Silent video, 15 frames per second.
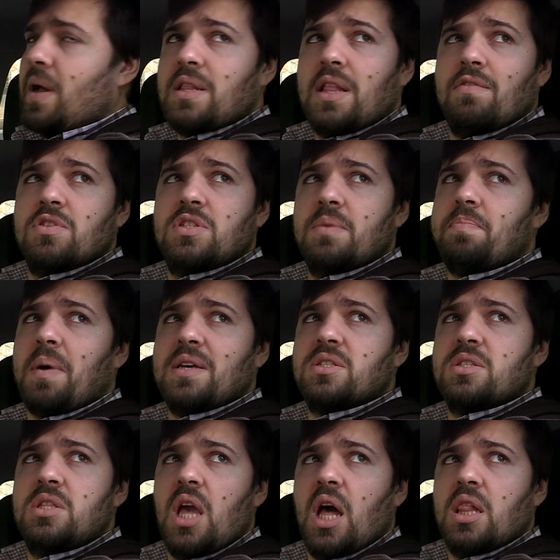estava sempre passe
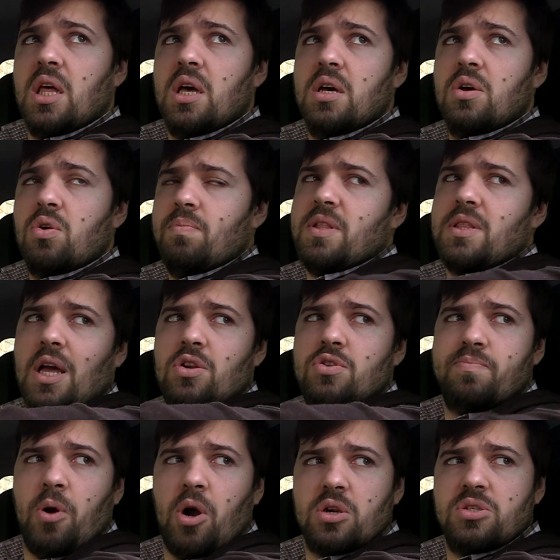assediá-la. Comentários
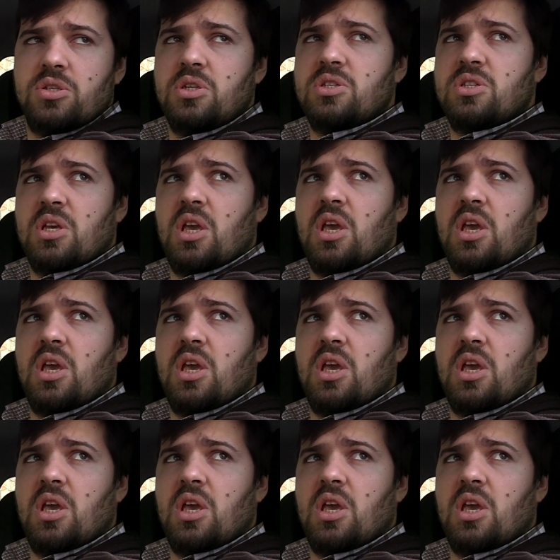porcos e não sei o